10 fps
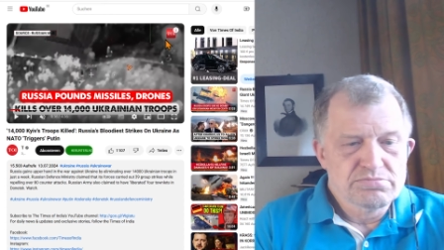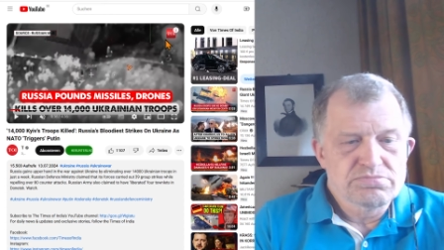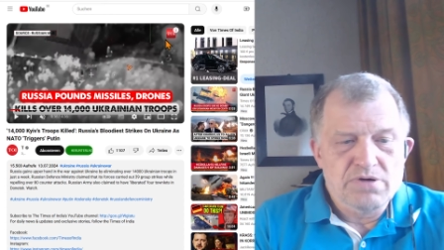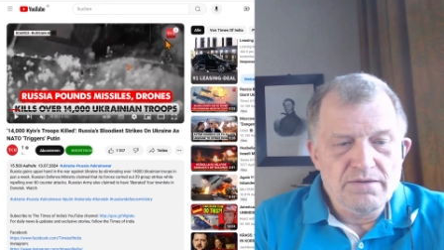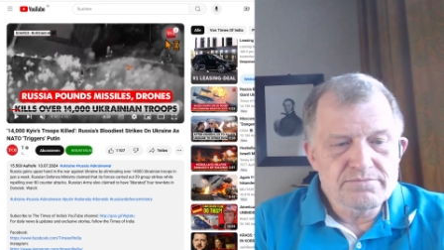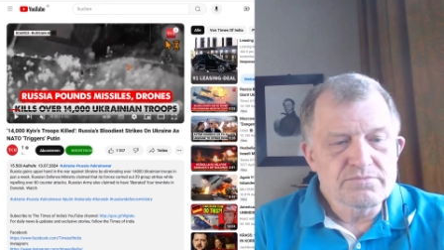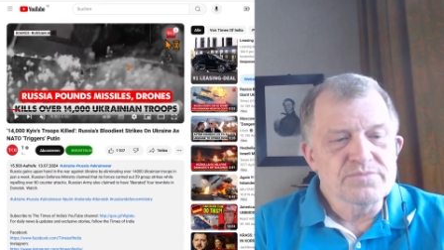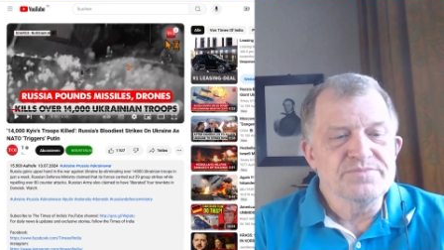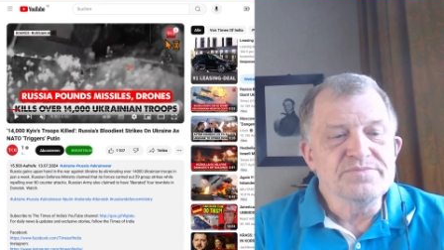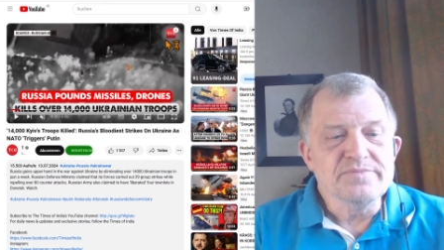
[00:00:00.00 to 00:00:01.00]
ja,
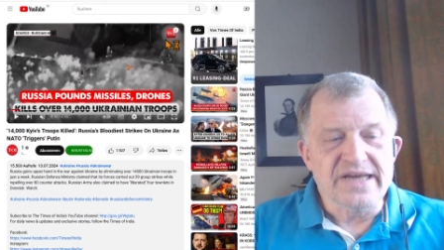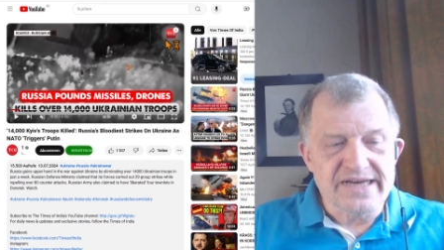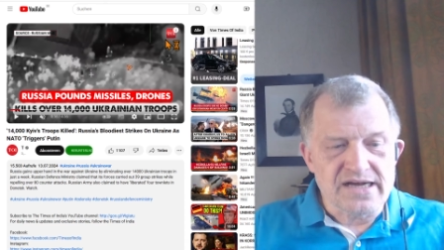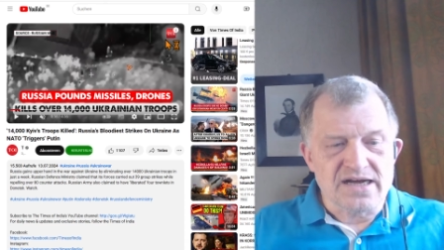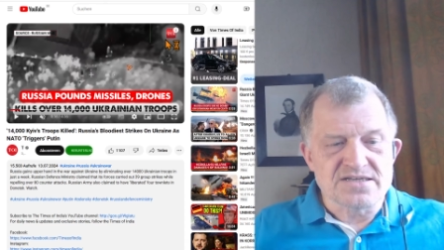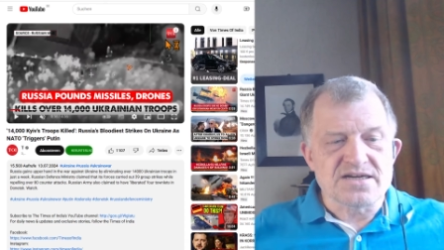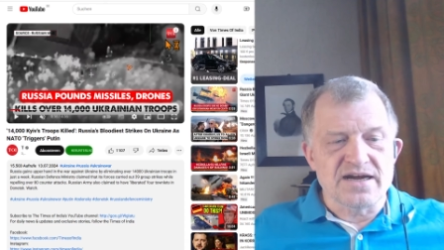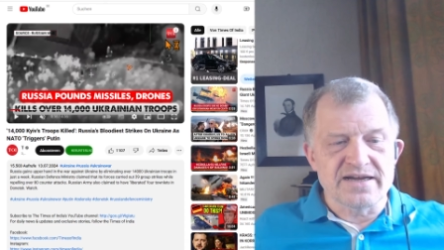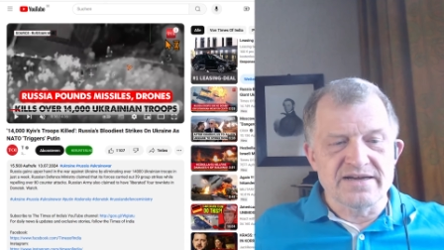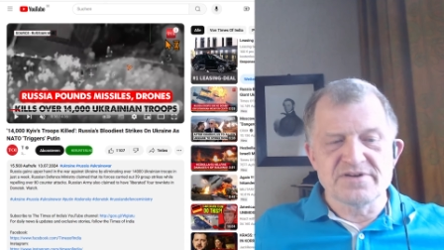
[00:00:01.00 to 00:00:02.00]
jeder kann
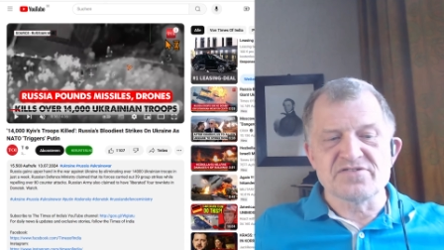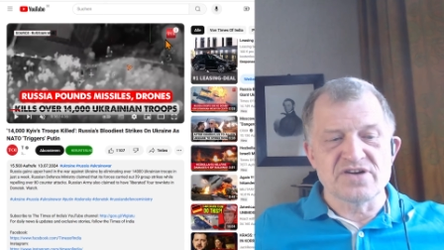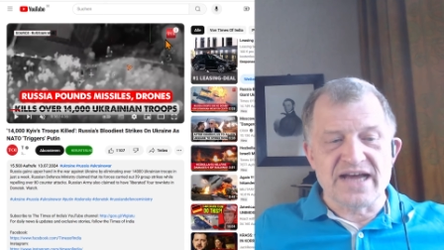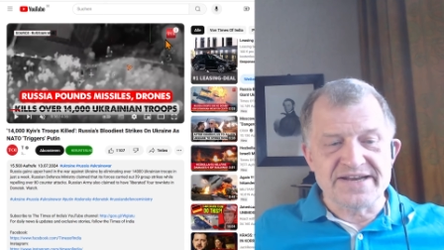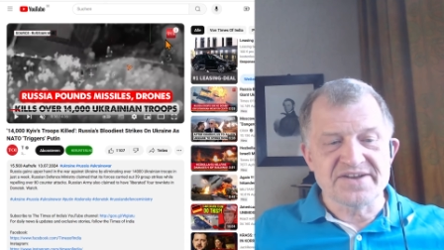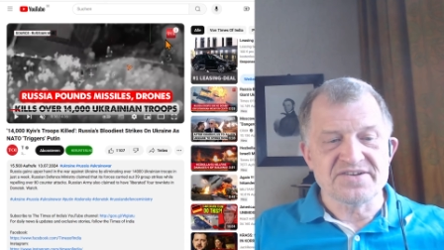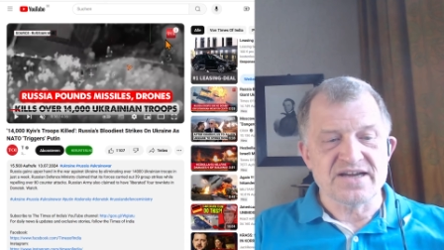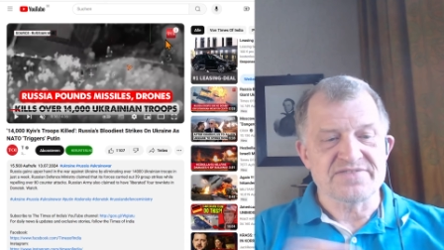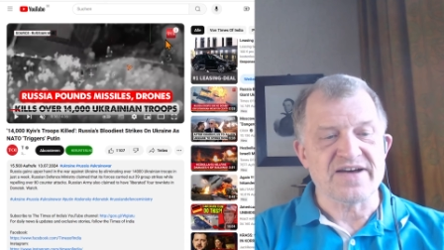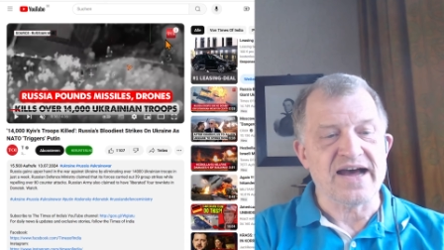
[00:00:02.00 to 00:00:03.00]
sagen, er wird von der anderen
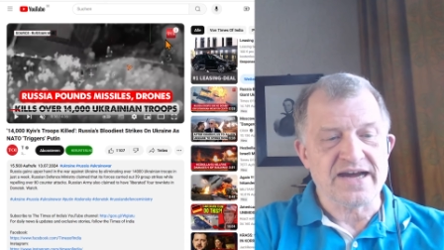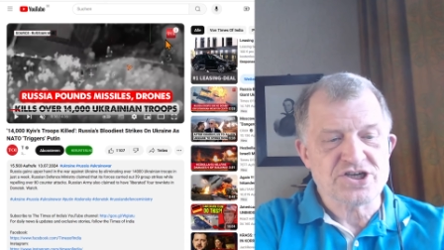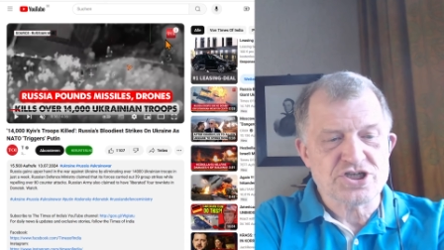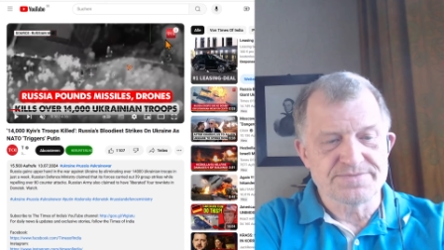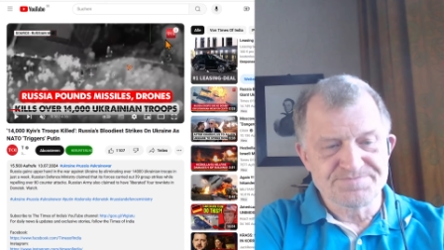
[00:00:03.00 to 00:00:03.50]
Seite verarscht.